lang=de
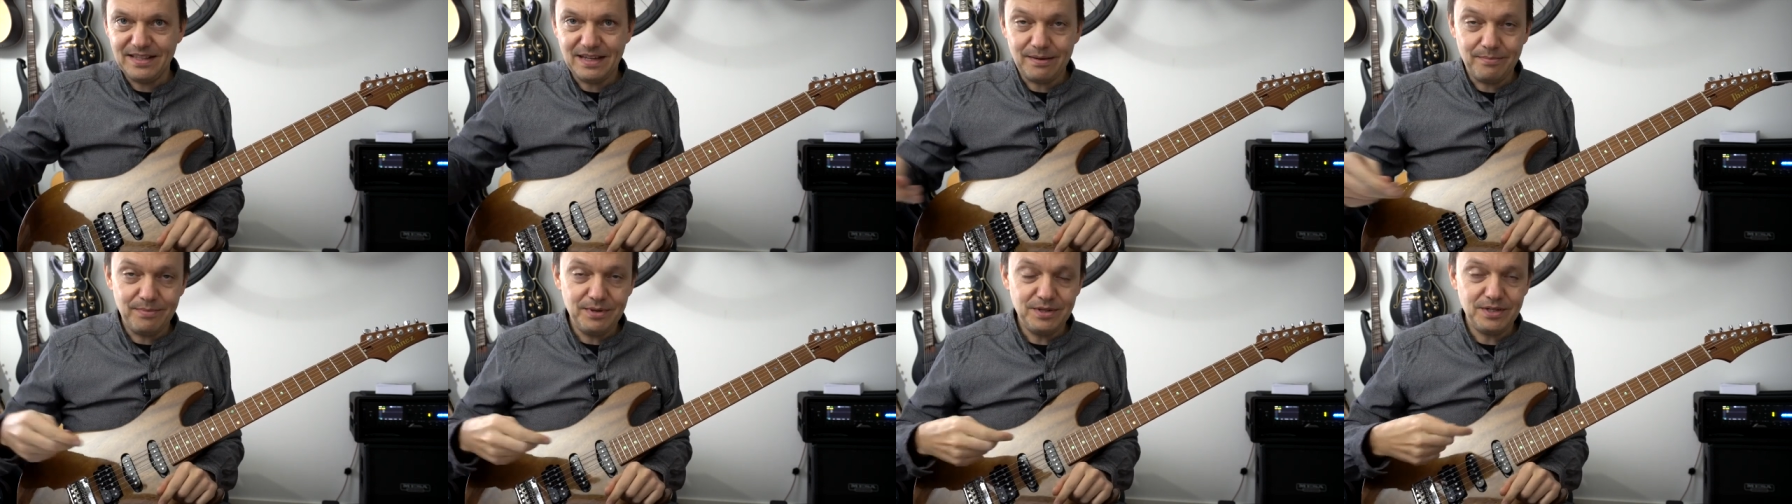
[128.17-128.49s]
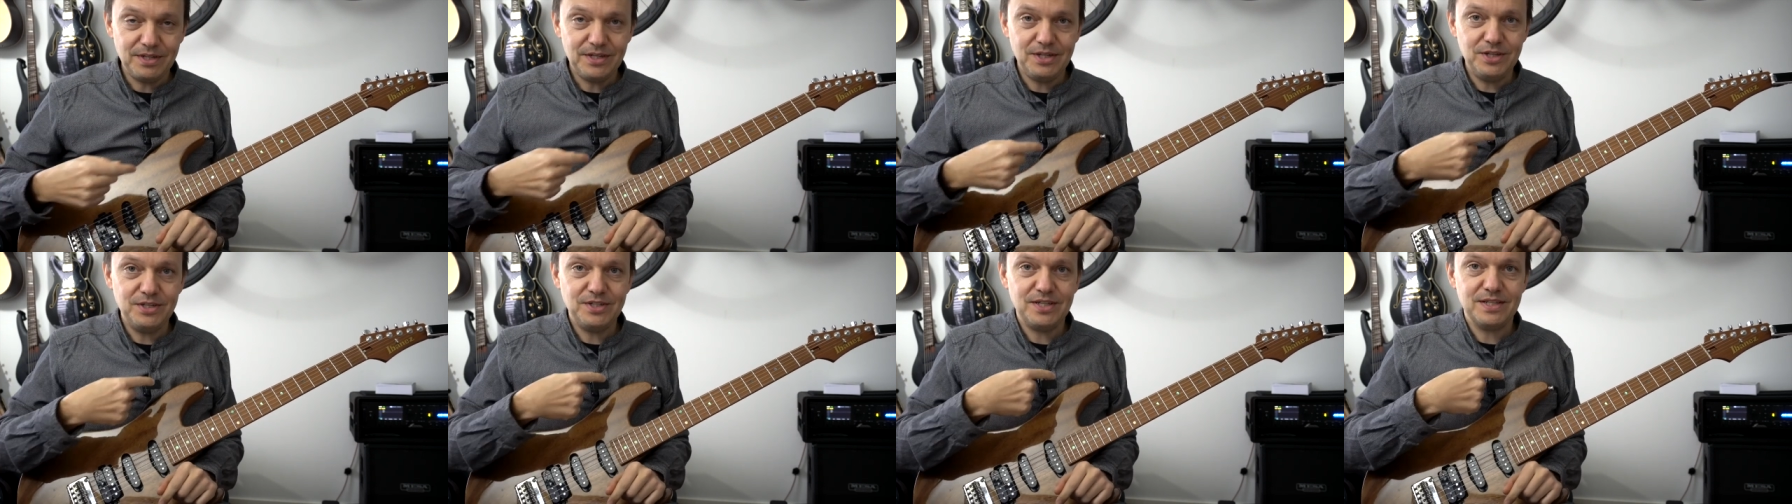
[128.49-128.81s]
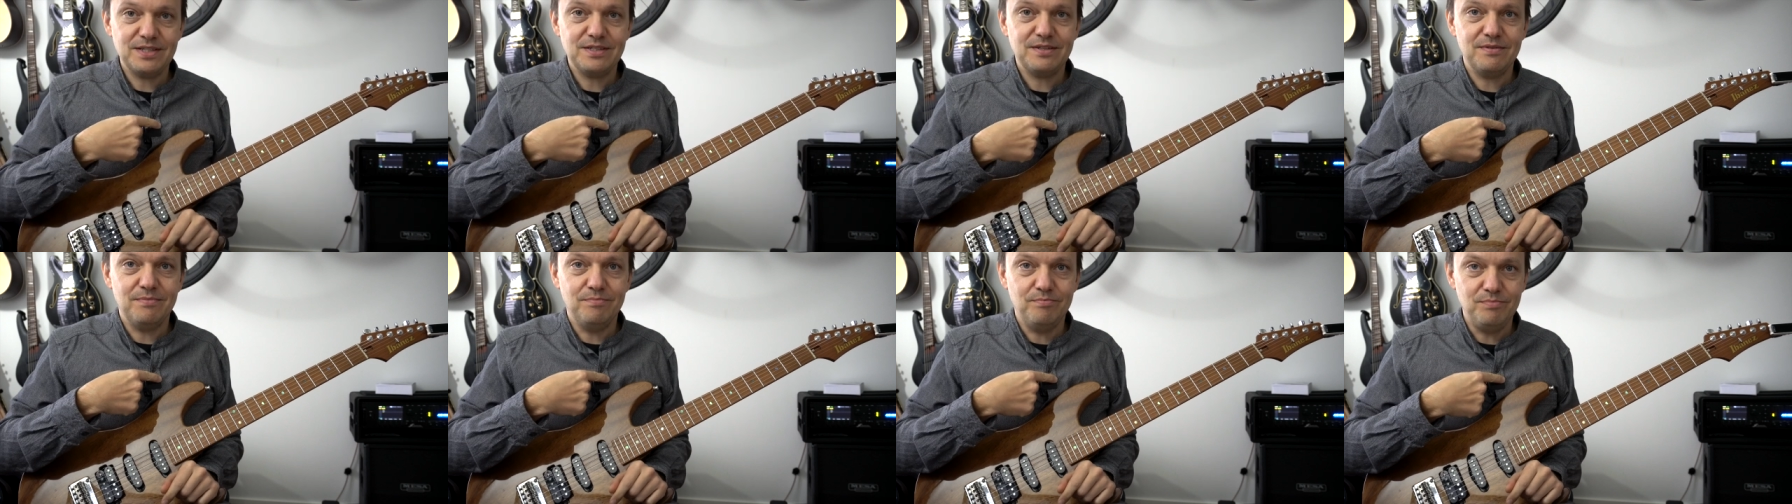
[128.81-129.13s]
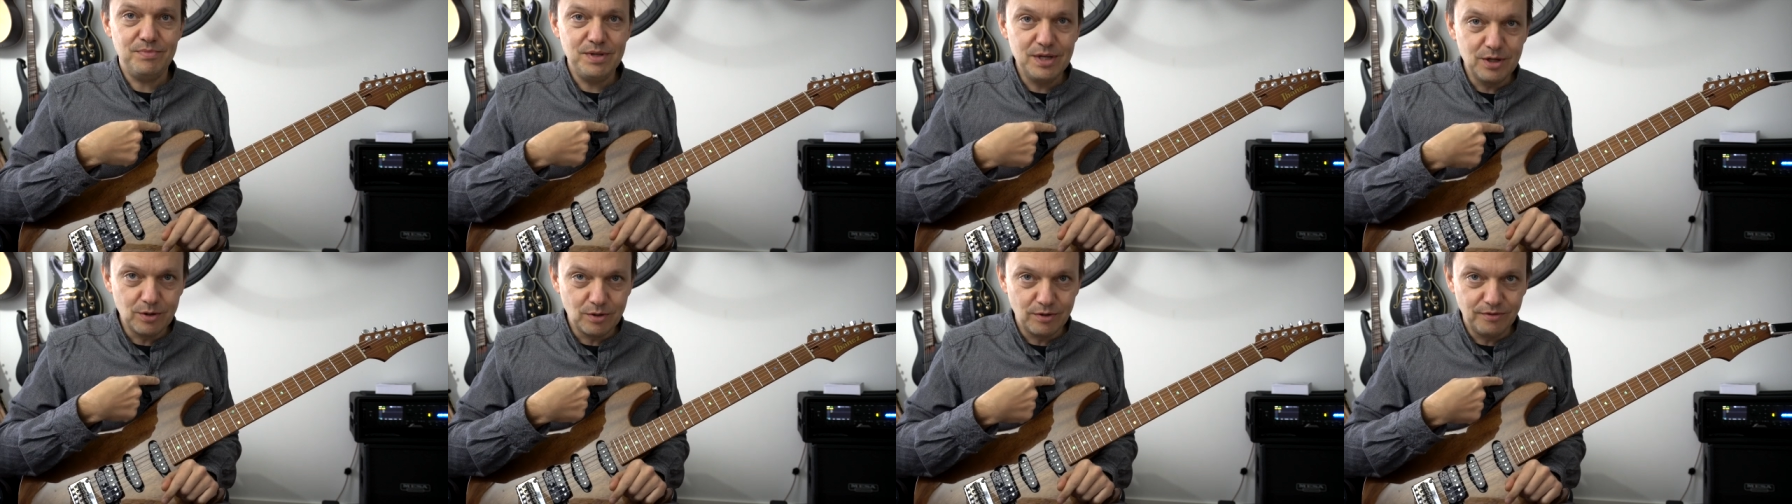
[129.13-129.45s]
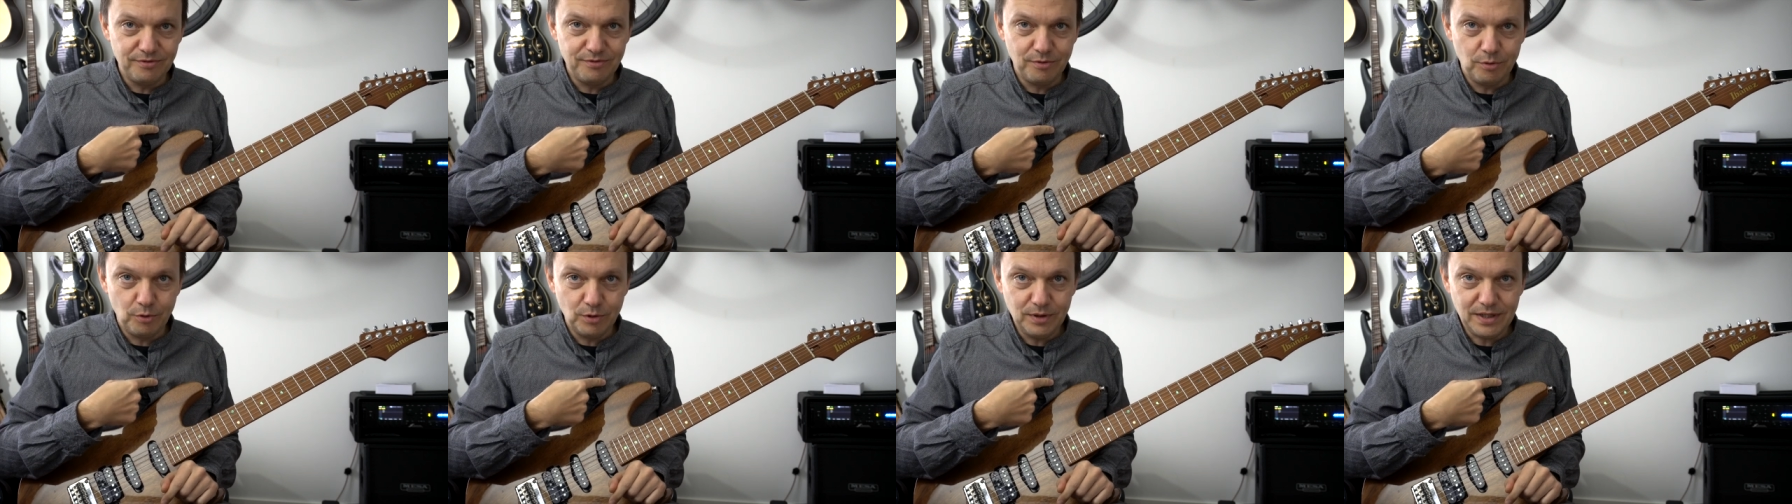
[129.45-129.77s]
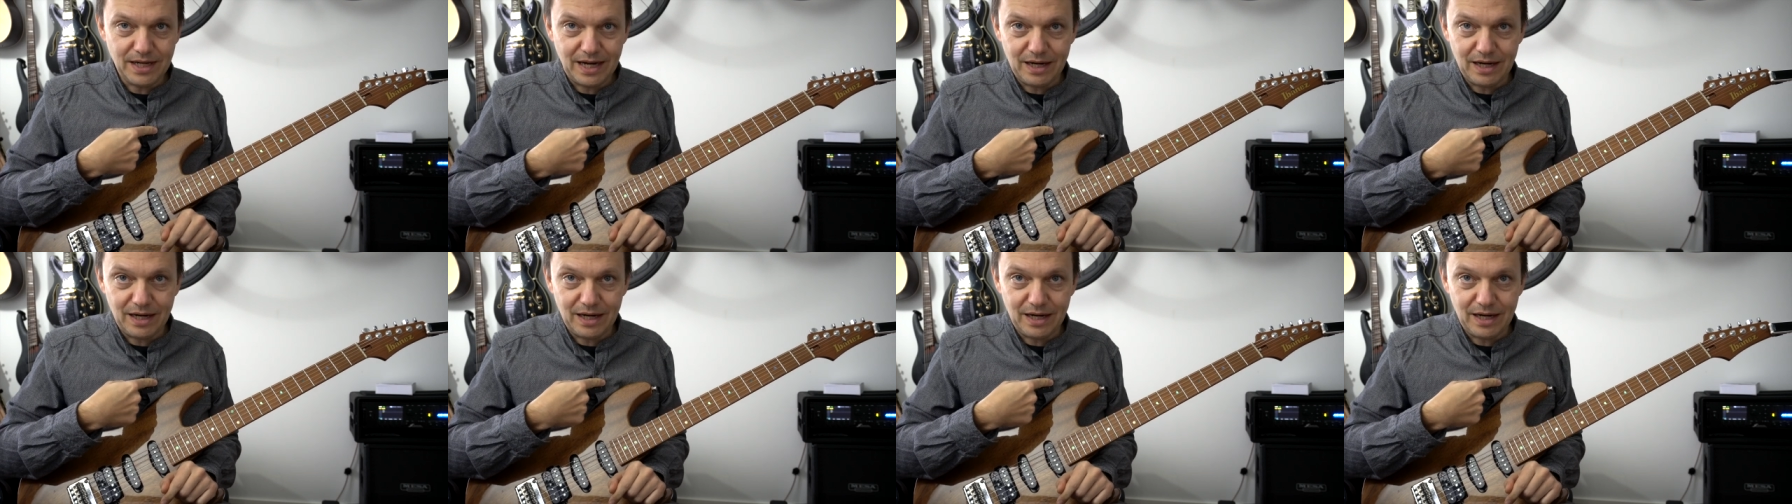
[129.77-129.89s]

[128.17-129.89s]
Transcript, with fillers: damit ich das Mikrofon